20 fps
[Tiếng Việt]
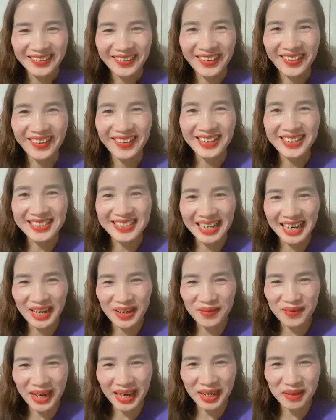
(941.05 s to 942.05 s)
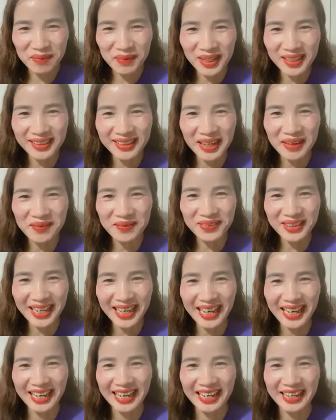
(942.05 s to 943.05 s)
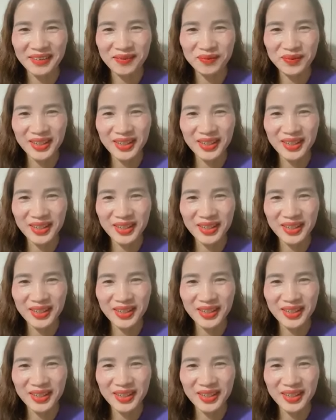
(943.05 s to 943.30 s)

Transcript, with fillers: Ôi, chào bạn Minh Tâm nha.